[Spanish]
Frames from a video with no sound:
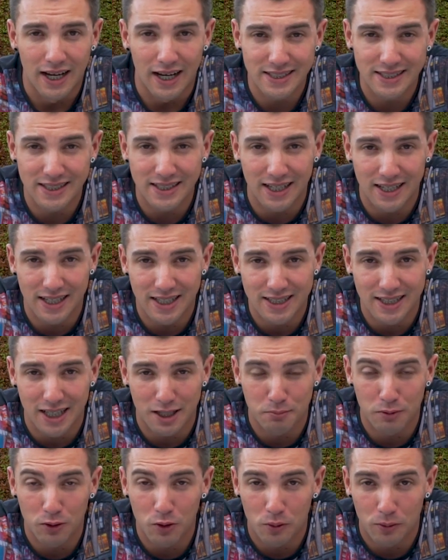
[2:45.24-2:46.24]
Así que aquí
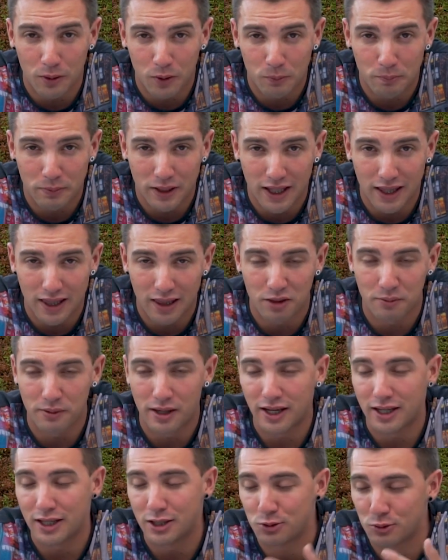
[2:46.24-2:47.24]
está mi nuevo acompañante de
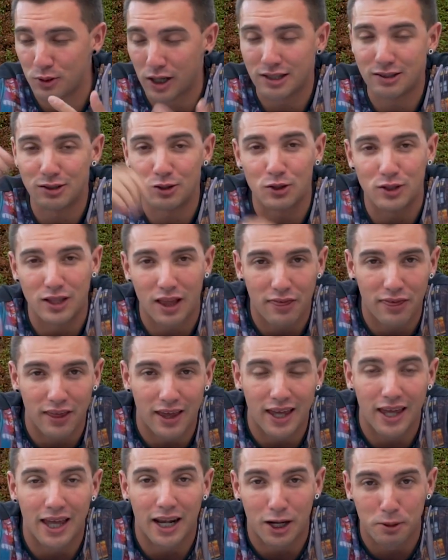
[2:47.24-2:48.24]
viajes, un HJC
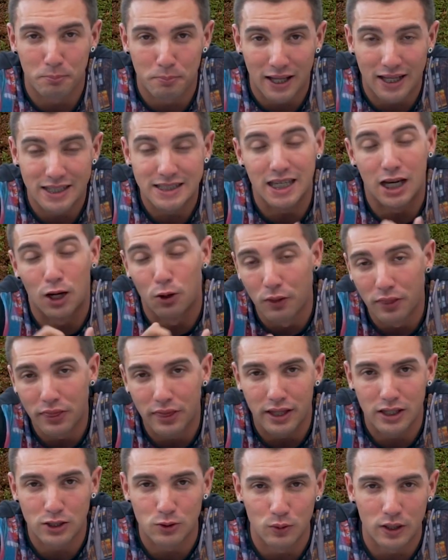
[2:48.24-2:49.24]

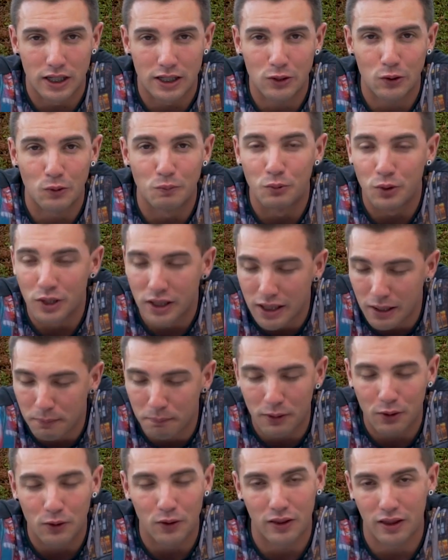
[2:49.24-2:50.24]
RPH-11, es un casco muy
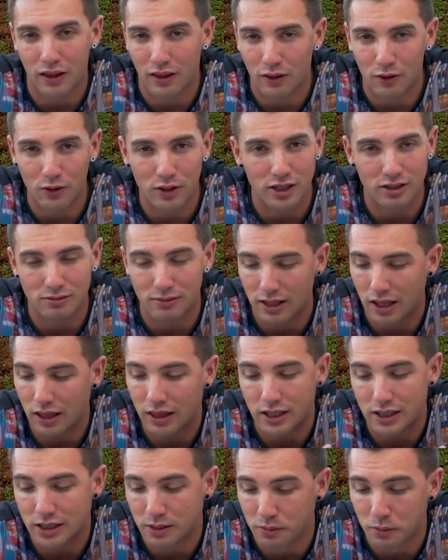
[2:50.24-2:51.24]
típico a día de hoy, es verdad
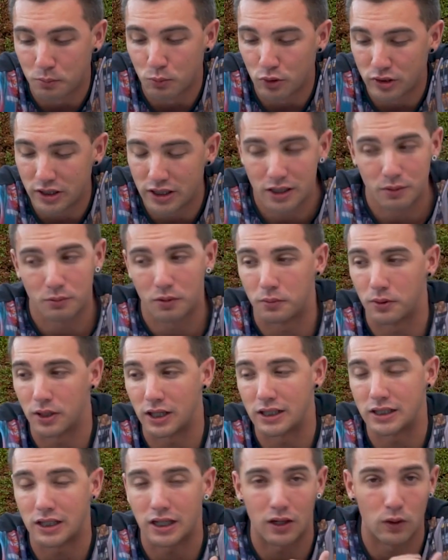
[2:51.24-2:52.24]
que se ve muchísimo
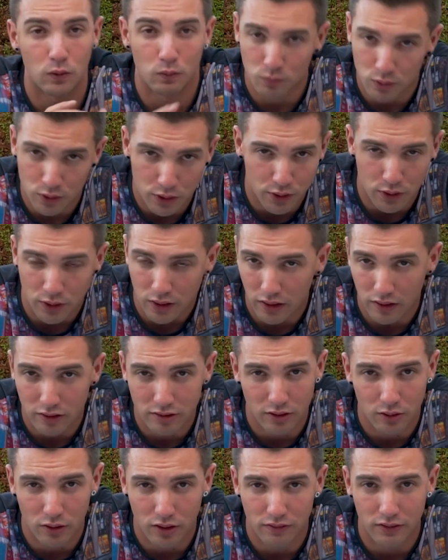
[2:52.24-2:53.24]
porque han sacado un montón de
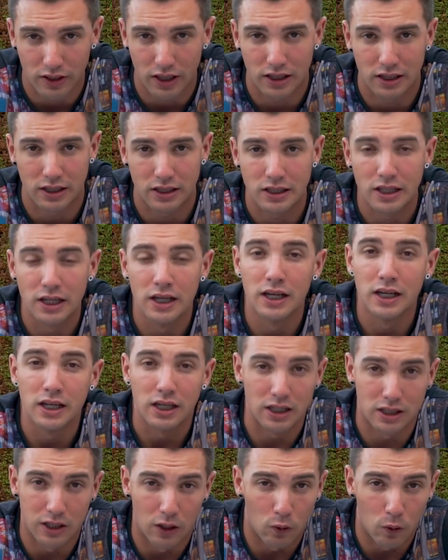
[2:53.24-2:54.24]
diseños diferentes
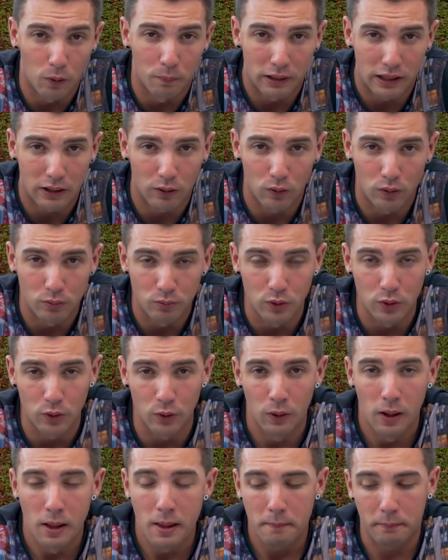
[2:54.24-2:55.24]
y se lo compra todo el
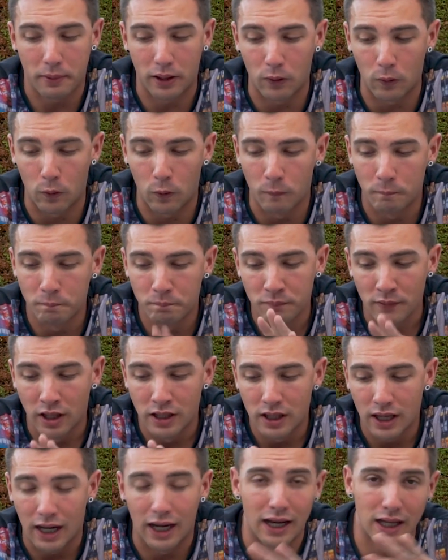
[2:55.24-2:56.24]
mundo, pero
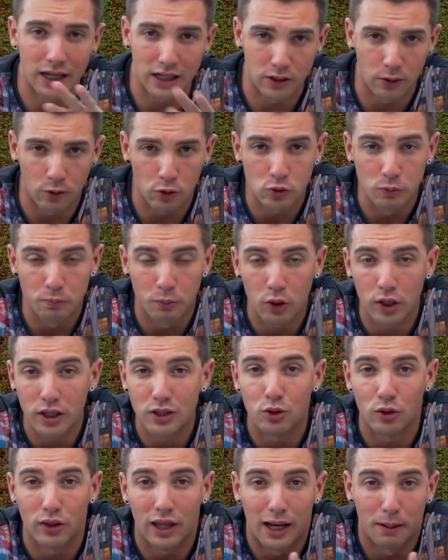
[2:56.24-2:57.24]
alejándonos un
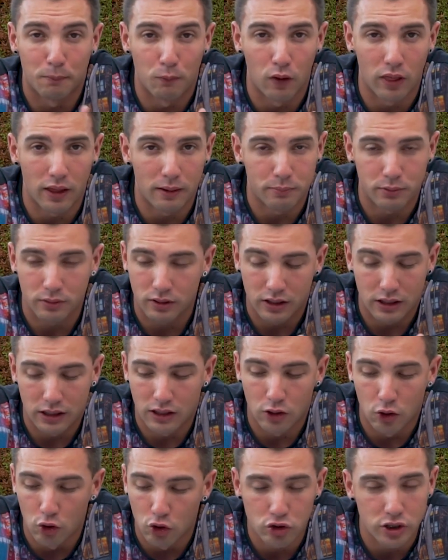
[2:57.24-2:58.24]
poquito de la moda,
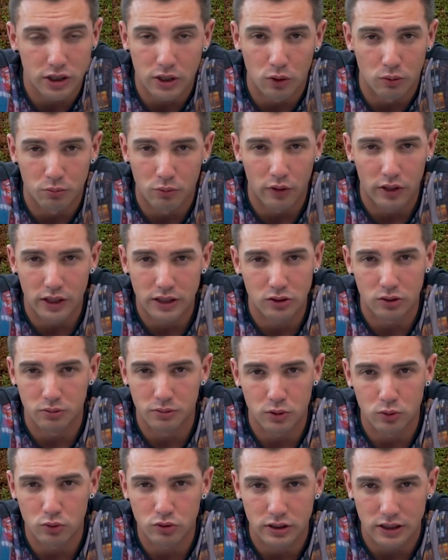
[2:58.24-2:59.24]
porque no sigo modas, no
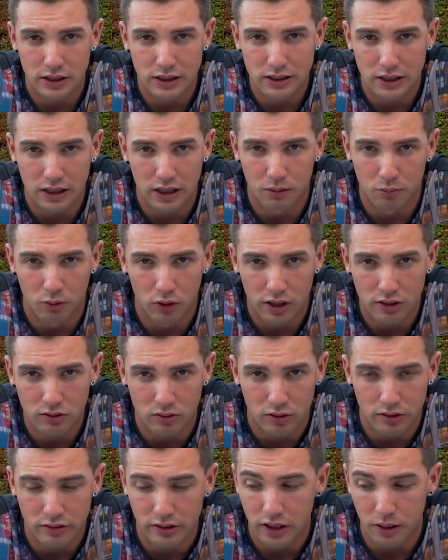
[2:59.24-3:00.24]
me gusta seguir modas
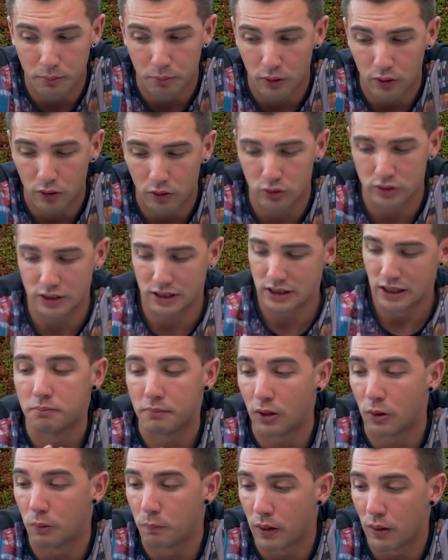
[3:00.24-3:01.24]
con este tipo de cosas,
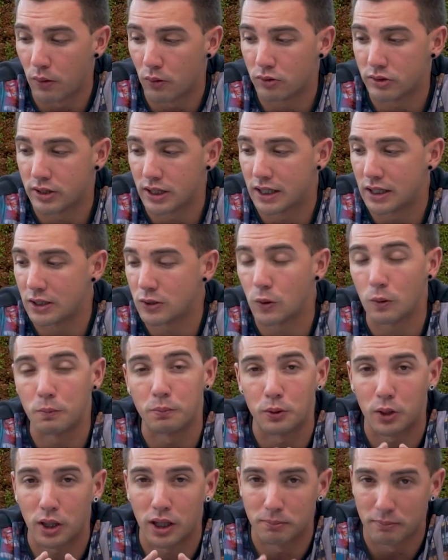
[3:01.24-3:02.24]
me he comprado este casco
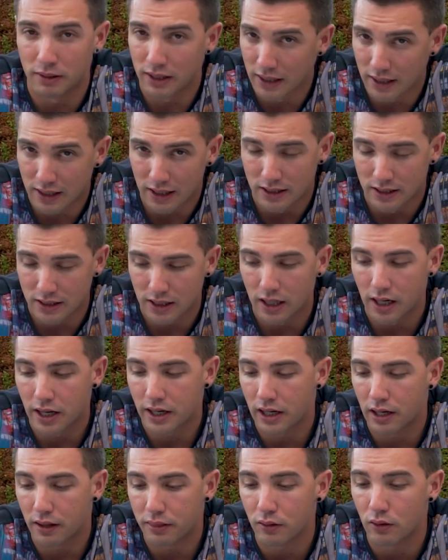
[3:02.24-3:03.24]
porque me encanta. La
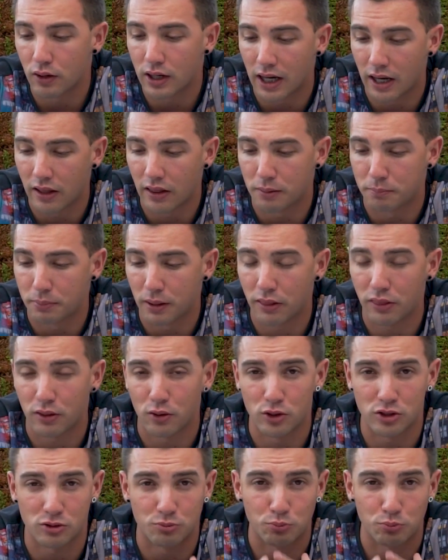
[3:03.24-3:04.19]
relación calidad-precio